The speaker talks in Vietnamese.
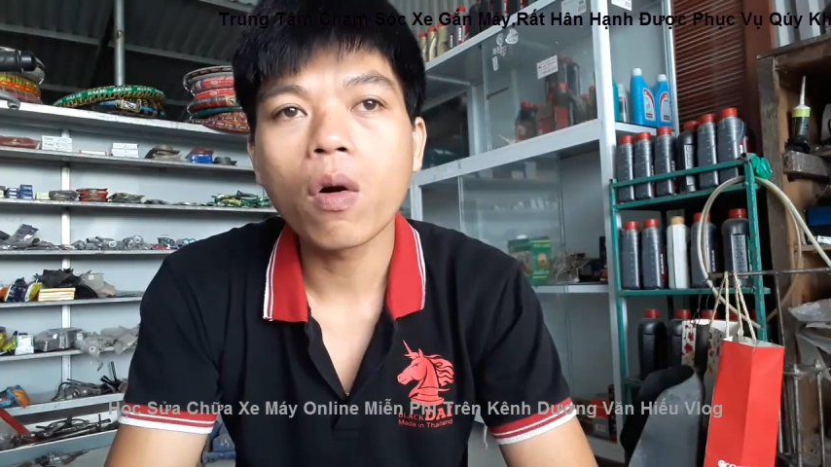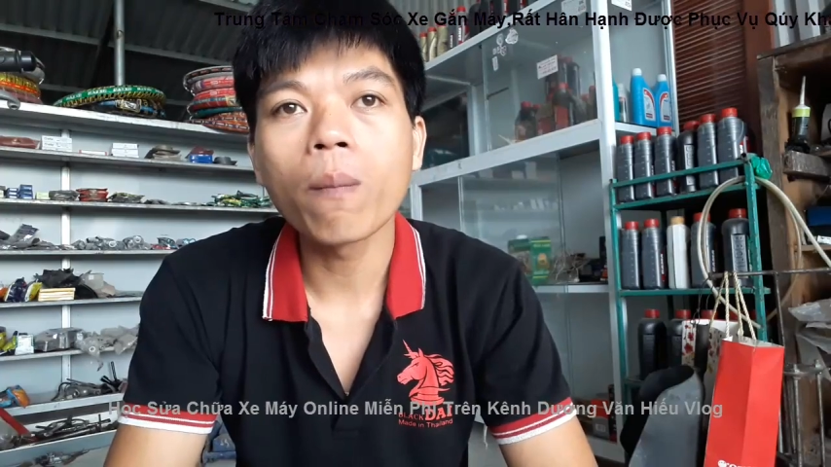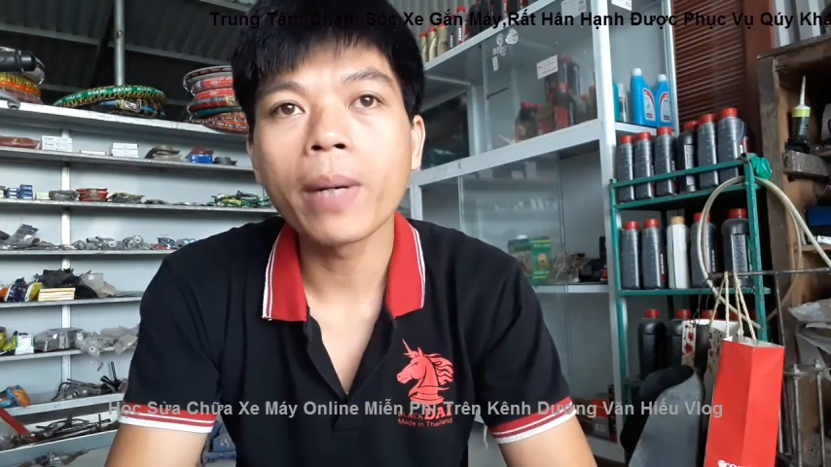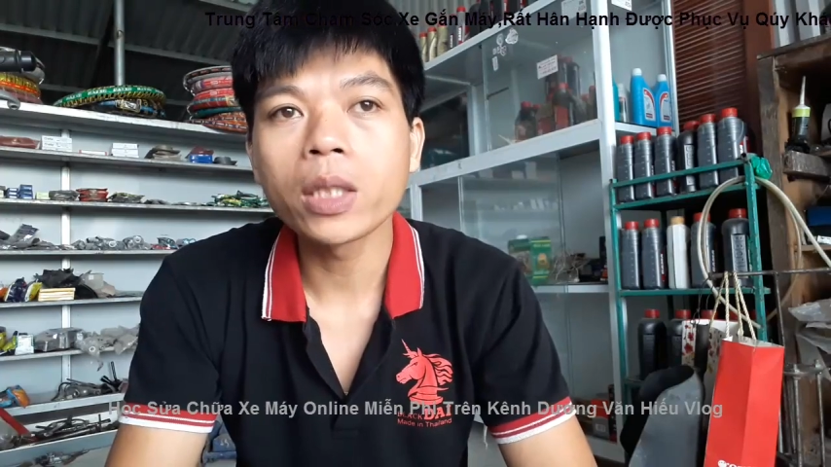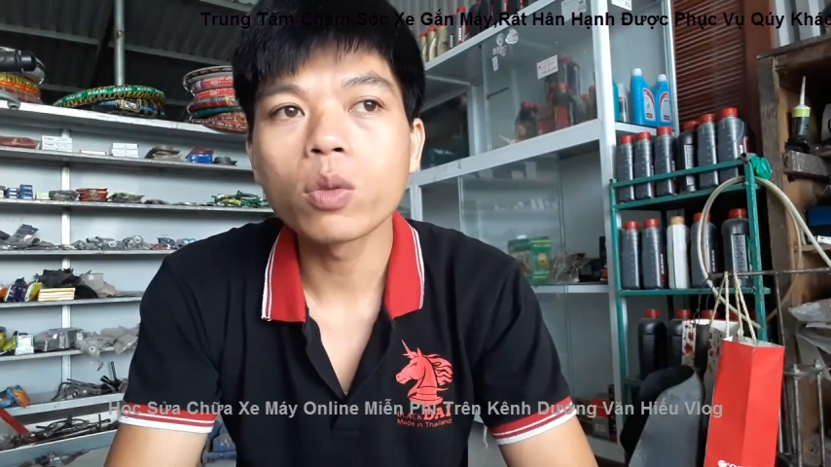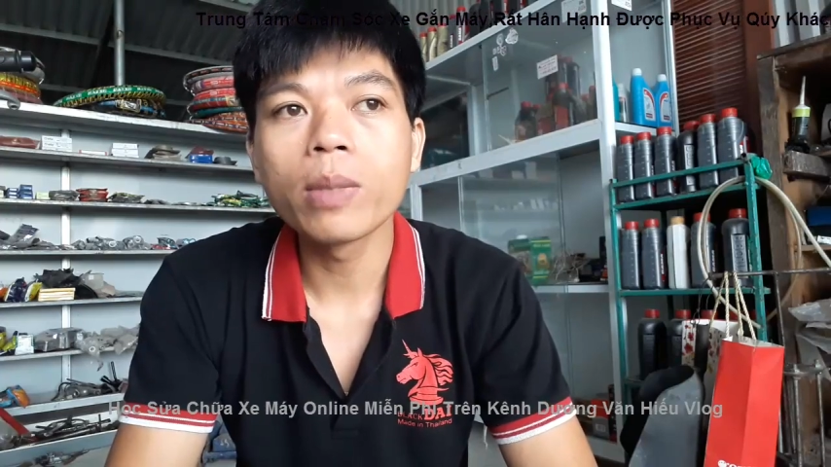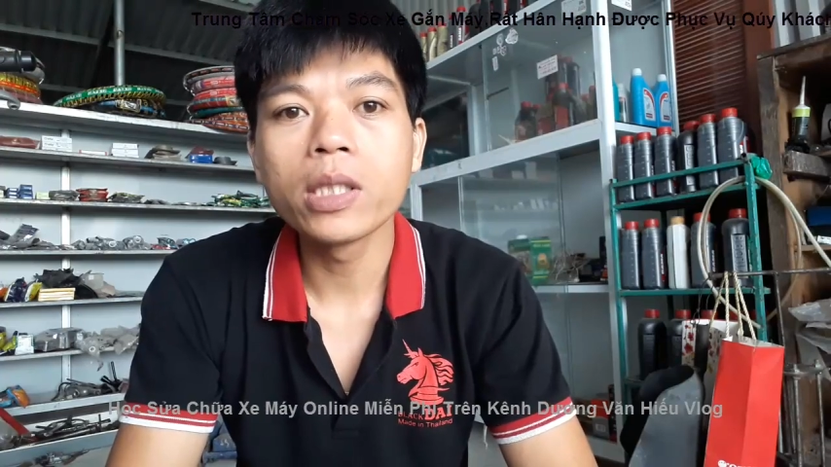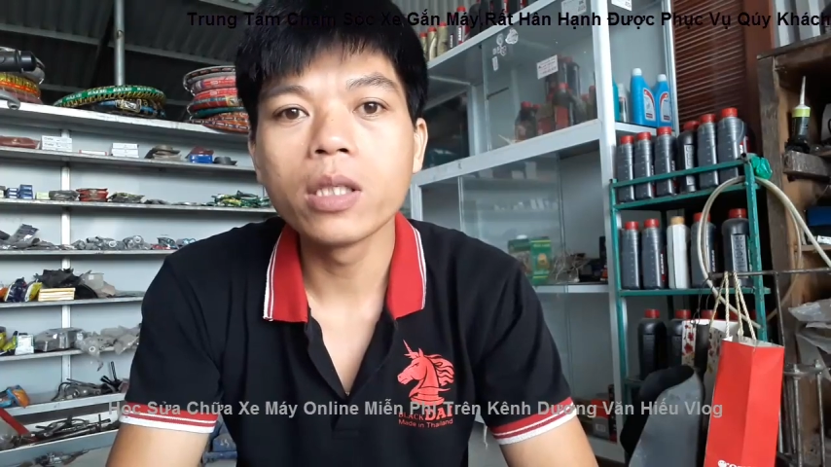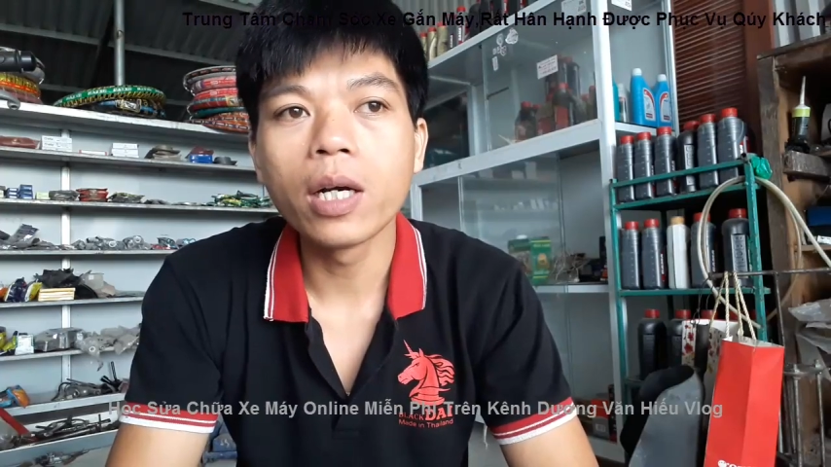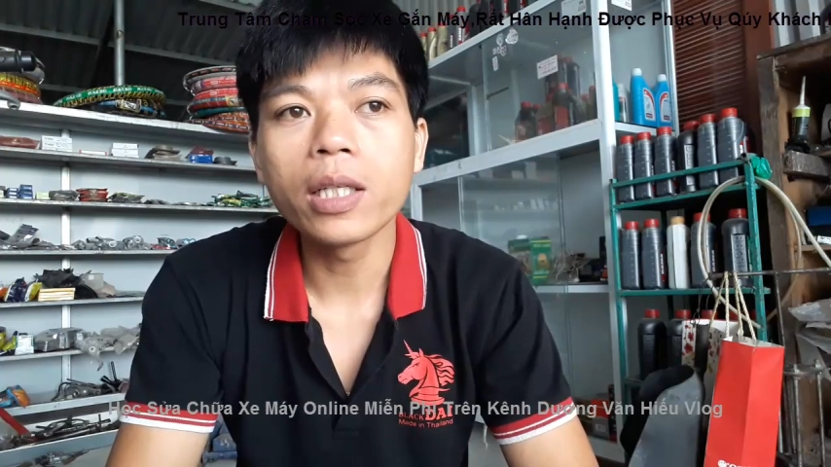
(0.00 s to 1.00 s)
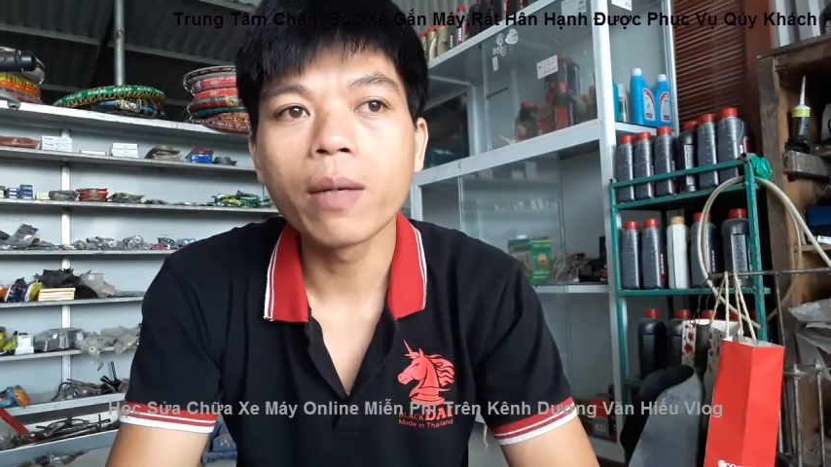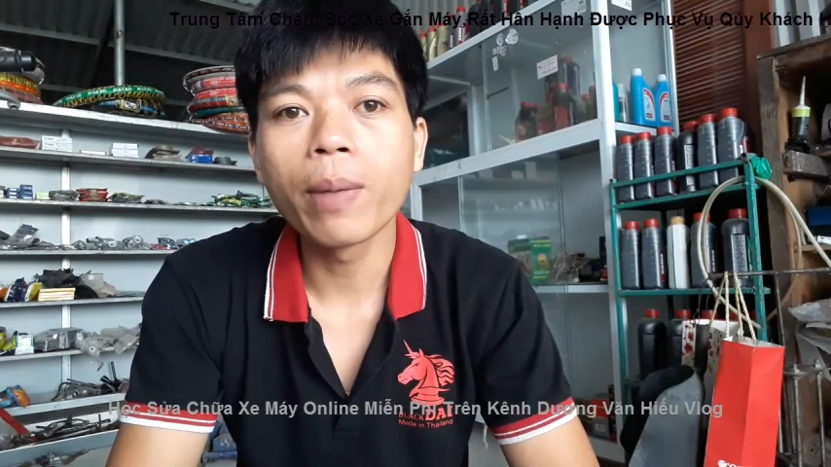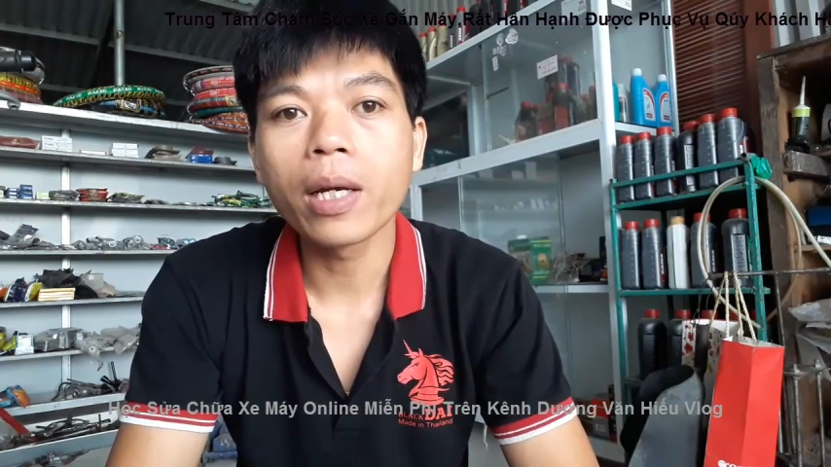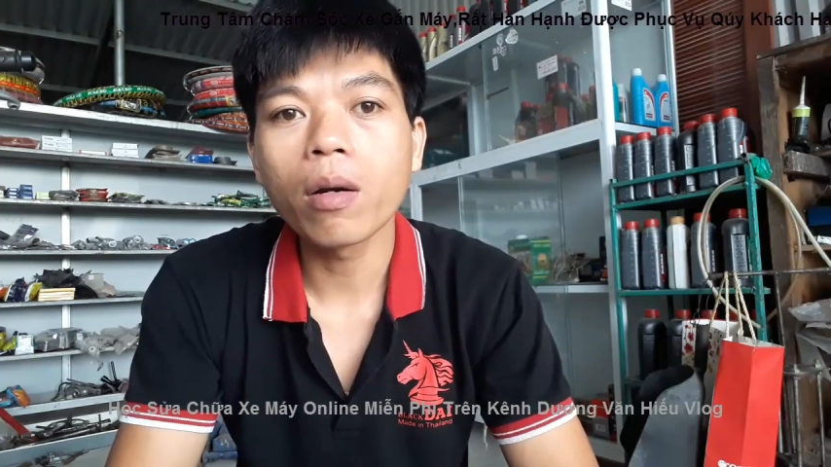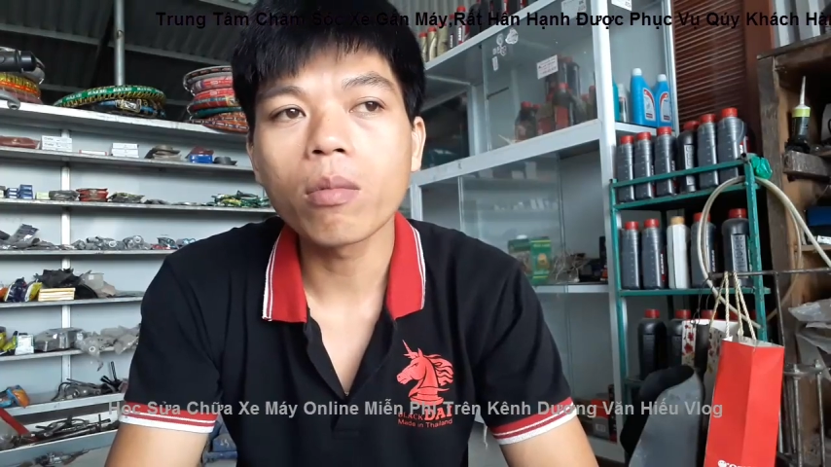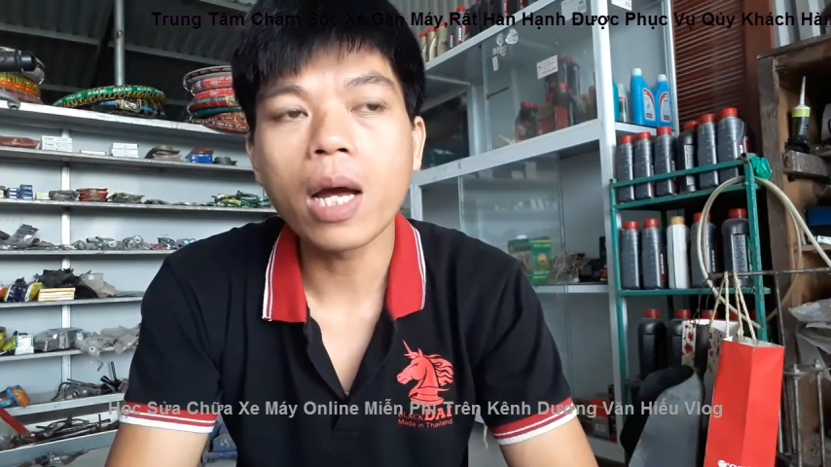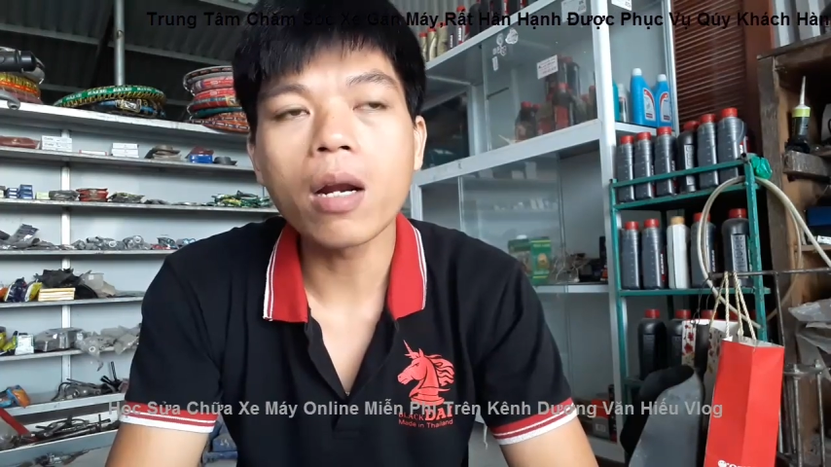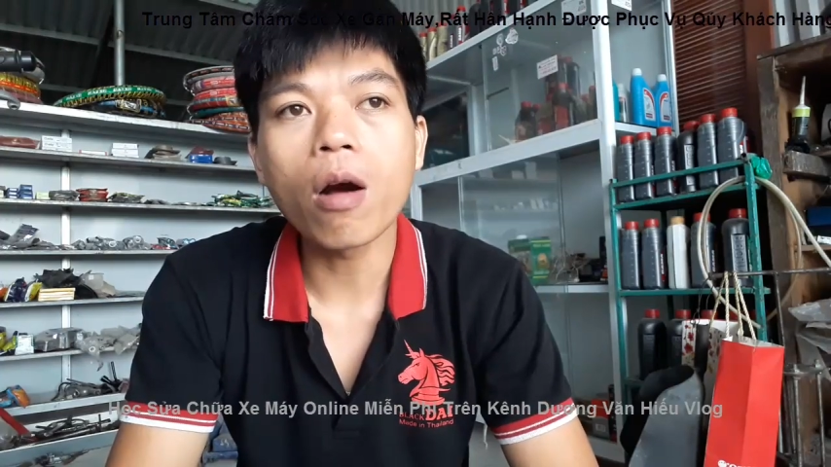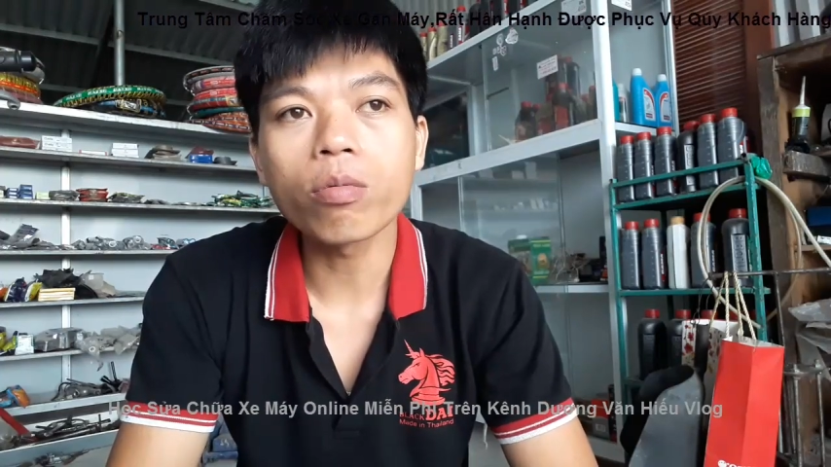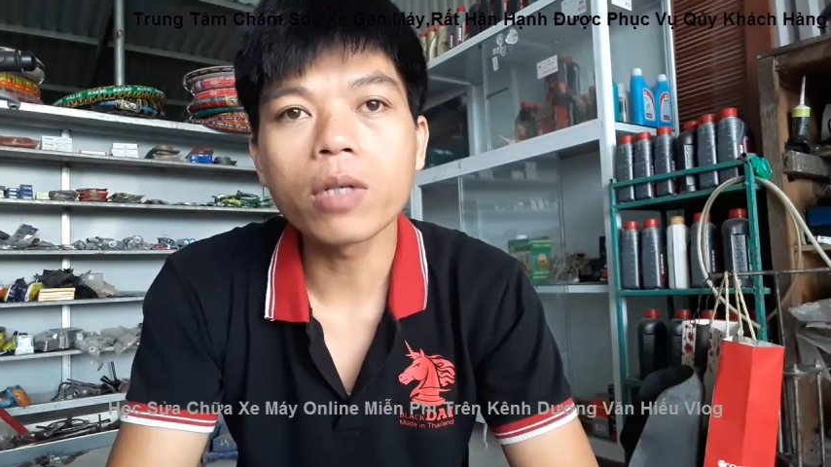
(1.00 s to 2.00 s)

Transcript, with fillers: comment xuống bên dưới thì mình cũng đã đọc